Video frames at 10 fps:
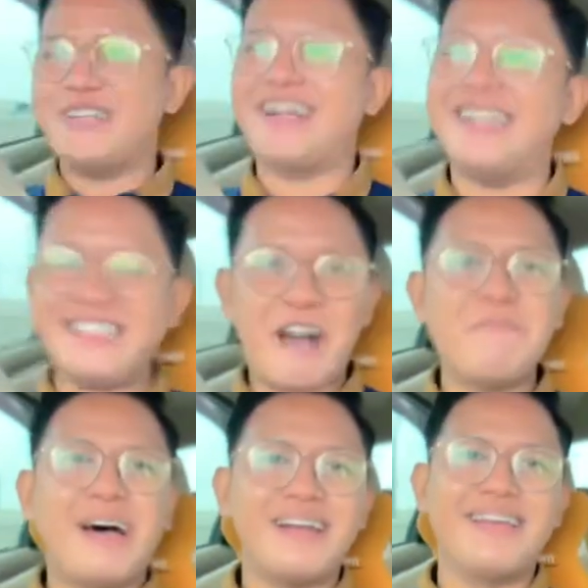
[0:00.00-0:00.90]
nggak
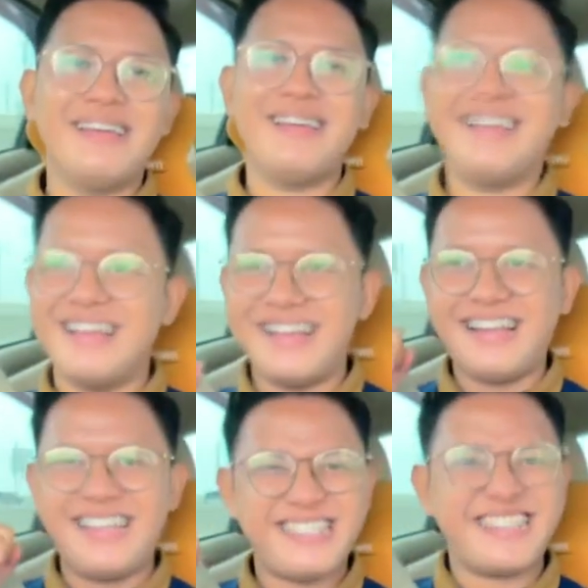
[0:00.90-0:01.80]
sabar nih
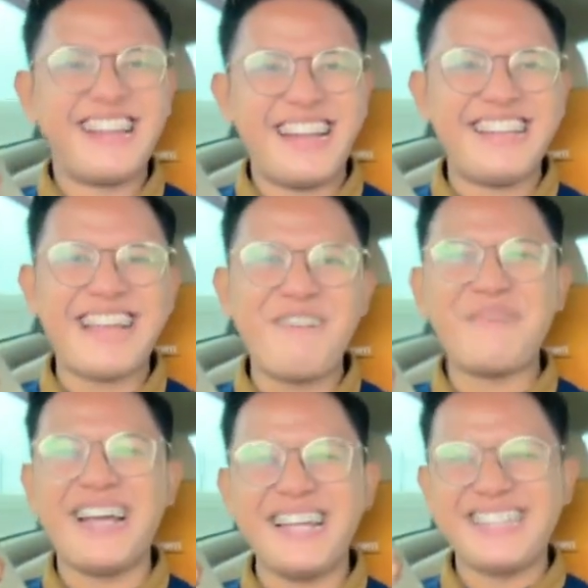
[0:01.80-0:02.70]
segera
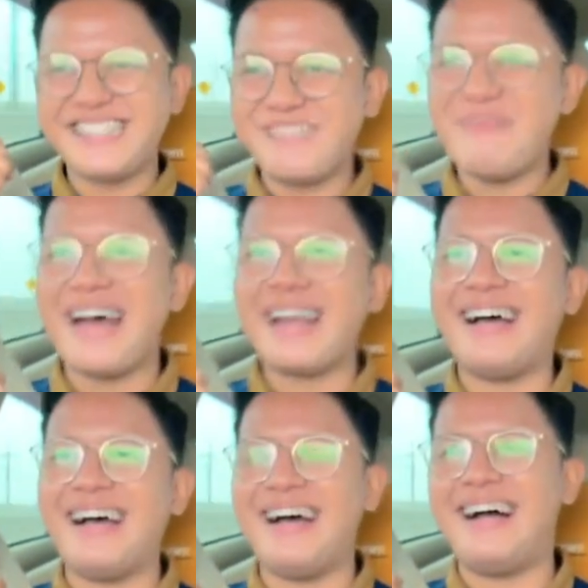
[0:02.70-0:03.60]
sampai
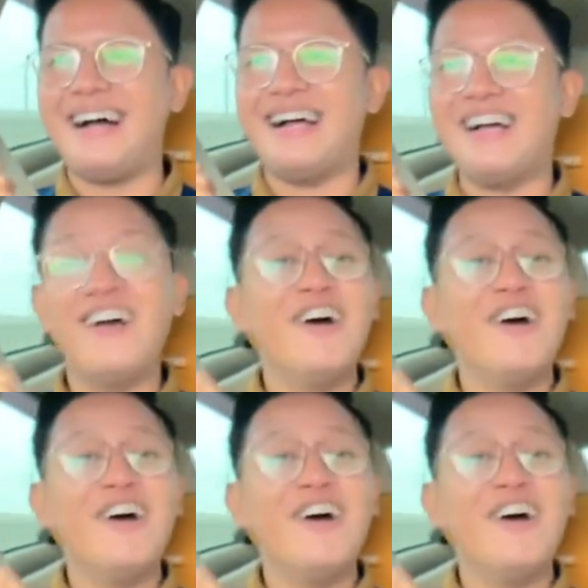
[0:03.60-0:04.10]
Semarang